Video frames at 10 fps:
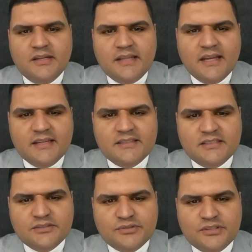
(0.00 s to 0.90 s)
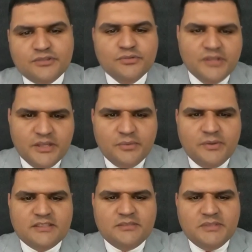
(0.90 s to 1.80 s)
da Igreja Jesus Cristo uniram com
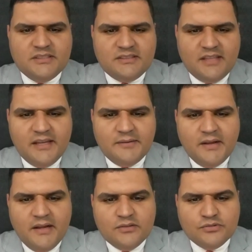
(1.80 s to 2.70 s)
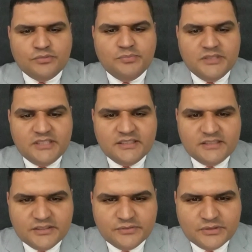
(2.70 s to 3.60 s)
esse ministério no
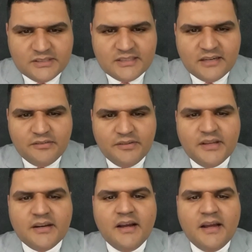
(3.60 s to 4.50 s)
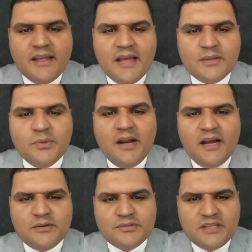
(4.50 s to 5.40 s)
objetivo de servir e
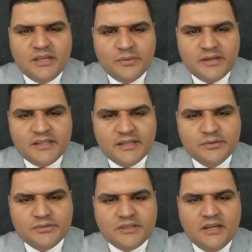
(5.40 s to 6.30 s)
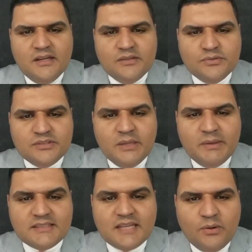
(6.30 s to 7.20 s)
adorar ao Senhor. E Deus nos deu
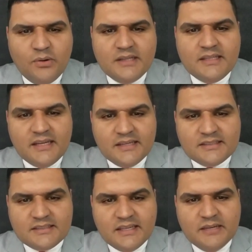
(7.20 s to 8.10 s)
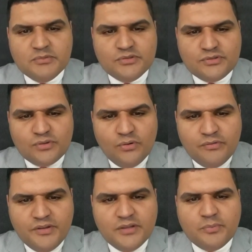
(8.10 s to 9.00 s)
essa honra de crescermos
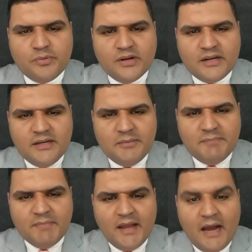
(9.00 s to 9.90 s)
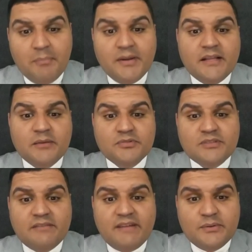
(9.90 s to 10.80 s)
ouvindo o programa,
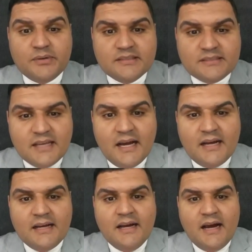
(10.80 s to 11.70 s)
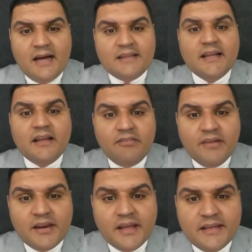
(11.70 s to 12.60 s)
aprendemos a valorizar, a ter
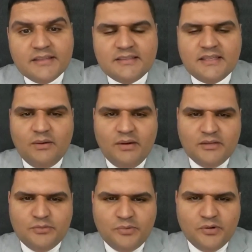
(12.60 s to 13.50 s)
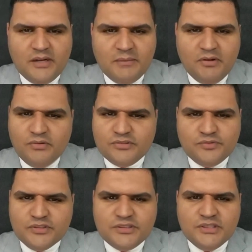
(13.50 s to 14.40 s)
reverência na hora do programa, como se
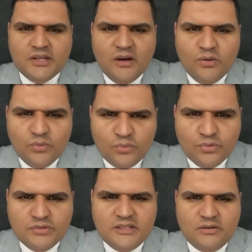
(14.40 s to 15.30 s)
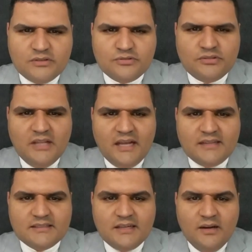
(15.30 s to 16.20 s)
fosse um culto em nossos
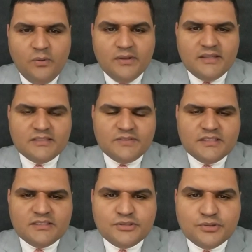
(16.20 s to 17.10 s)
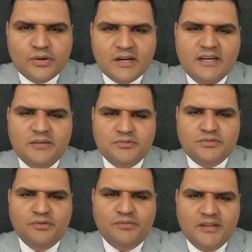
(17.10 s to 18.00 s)
lares. Quantas vezes choramos
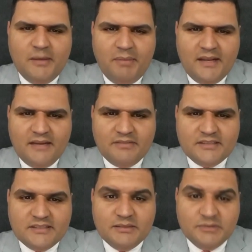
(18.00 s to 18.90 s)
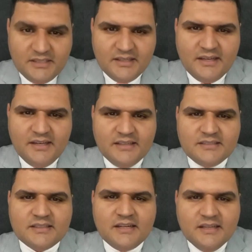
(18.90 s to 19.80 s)
ouvindo a palavra de Deus, ainda
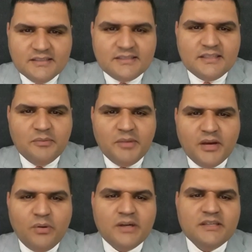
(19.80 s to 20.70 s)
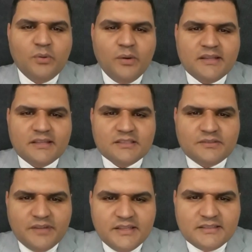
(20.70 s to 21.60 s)
criança. Sim, eu me recordo de quantas
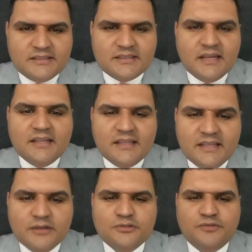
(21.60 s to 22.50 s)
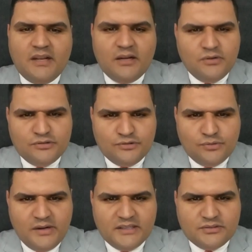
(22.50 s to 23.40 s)
vezes Deus falar nossos
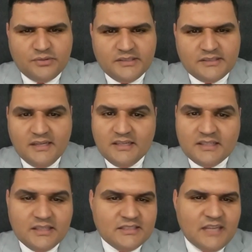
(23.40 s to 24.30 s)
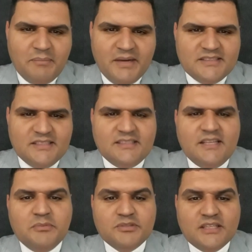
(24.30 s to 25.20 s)
corações. Jamais
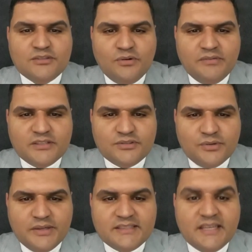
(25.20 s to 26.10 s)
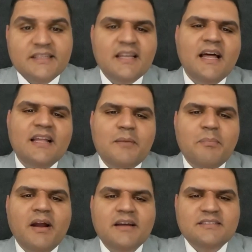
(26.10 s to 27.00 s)
esqueceremos das convenções, ainda lá na
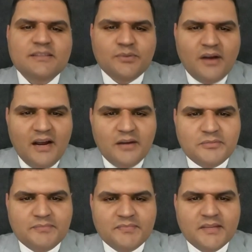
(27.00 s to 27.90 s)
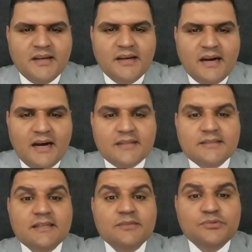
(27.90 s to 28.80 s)
Praça do Carmo
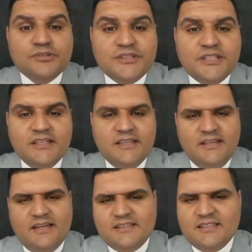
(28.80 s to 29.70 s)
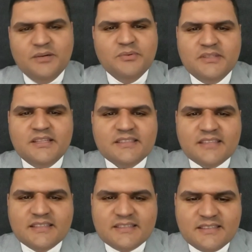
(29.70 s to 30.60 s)
ao dia tão
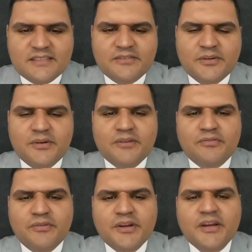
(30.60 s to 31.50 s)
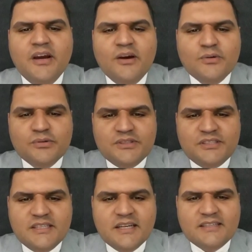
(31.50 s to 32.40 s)
inesquecível que foi o
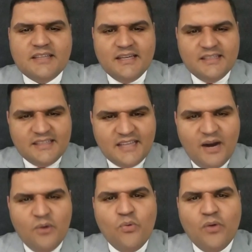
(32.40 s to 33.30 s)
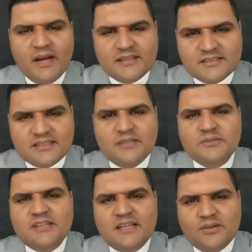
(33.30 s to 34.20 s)
dia da
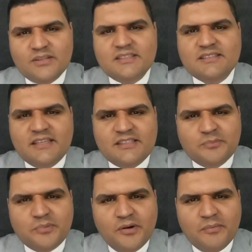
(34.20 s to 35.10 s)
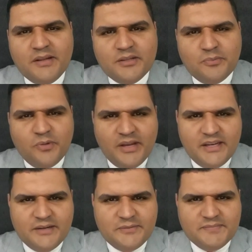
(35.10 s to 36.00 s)
inauguração da nossa sede própria aí no
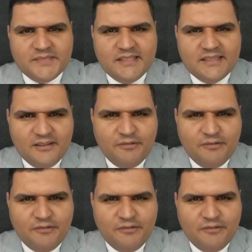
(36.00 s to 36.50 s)
Boqueirão. Que